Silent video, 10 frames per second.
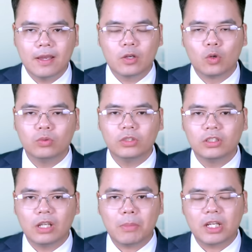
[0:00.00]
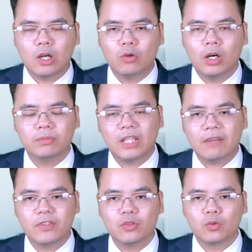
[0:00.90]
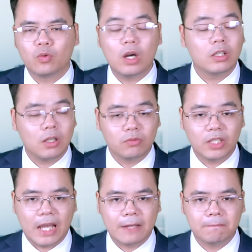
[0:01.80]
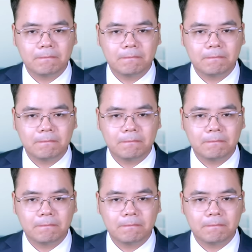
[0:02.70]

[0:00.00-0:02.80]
cũng như là bắt đầu hợp tác với Trung Quốc không giới hạn.